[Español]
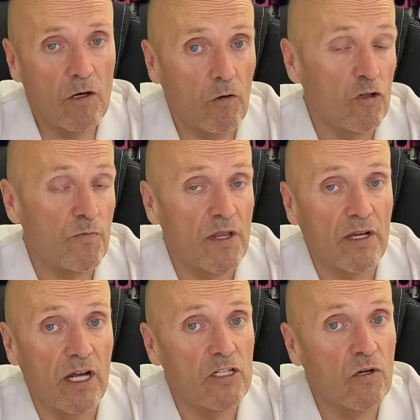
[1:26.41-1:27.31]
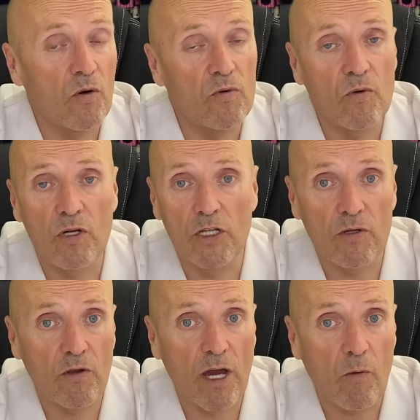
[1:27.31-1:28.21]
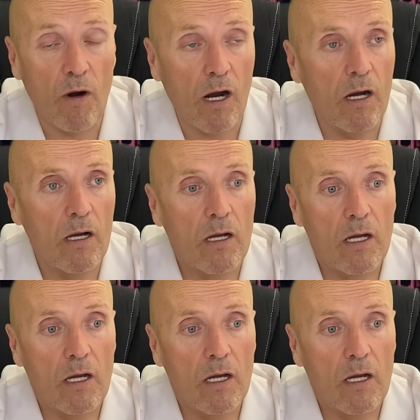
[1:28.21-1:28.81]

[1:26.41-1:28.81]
los mezcláis con un litro de agua,